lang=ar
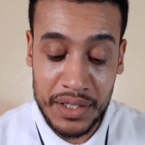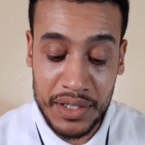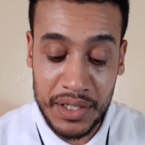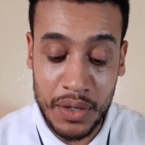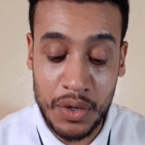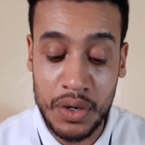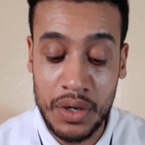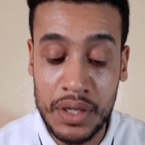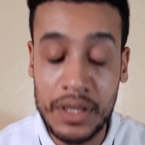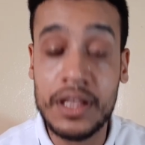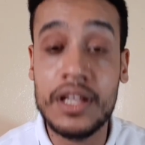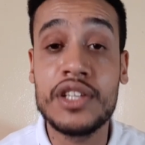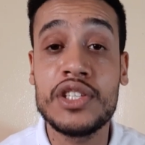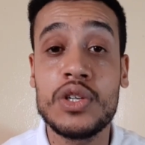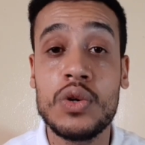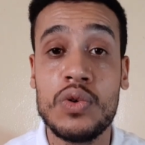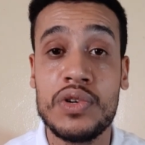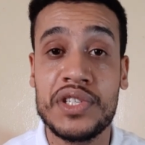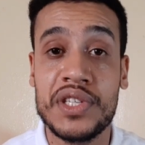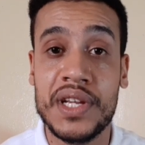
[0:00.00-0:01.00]

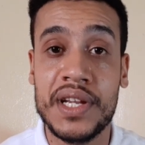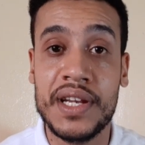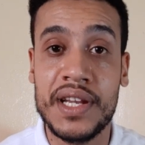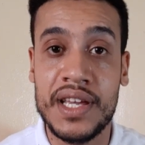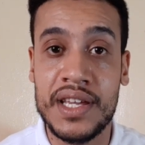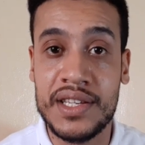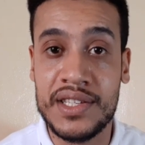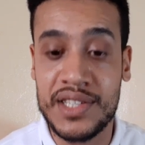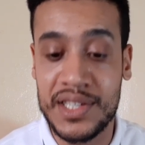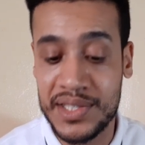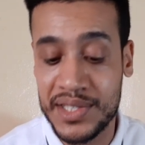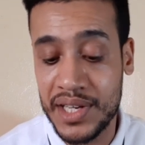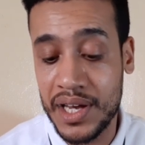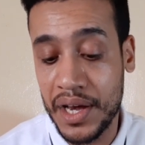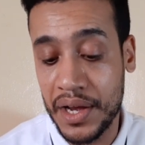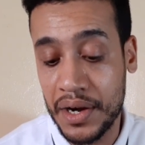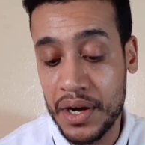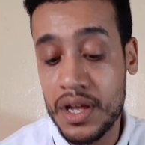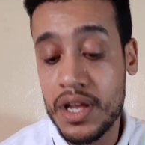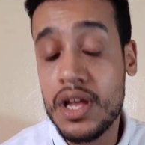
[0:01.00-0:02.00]
23
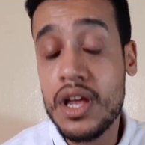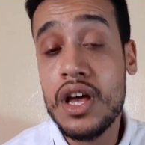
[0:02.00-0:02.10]
انتصار